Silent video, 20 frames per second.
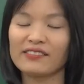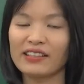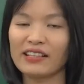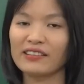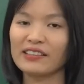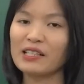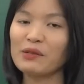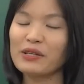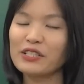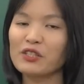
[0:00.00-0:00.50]

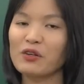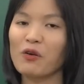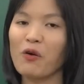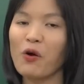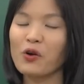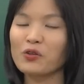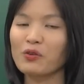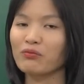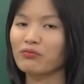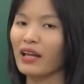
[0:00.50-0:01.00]
lưu ý cho
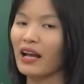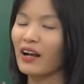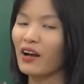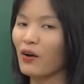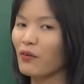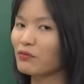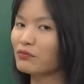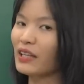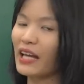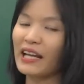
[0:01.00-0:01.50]
cô chúng ta
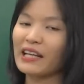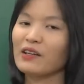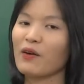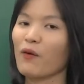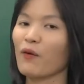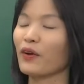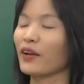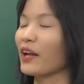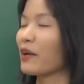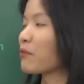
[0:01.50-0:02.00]
không thay
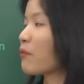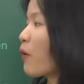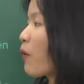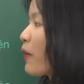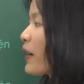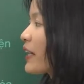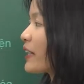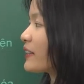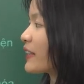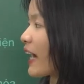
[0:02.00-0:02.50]
đổi cái
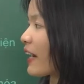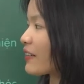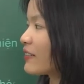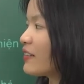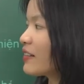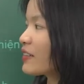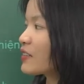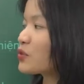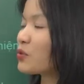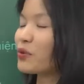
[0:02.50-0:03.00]
mô hình nhà
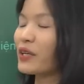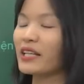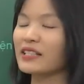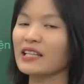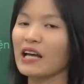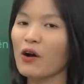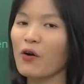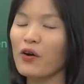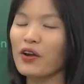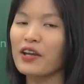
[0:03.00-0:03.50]
nước chủ nghĩa
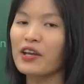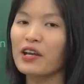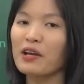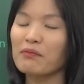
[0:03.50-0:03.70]
xã hội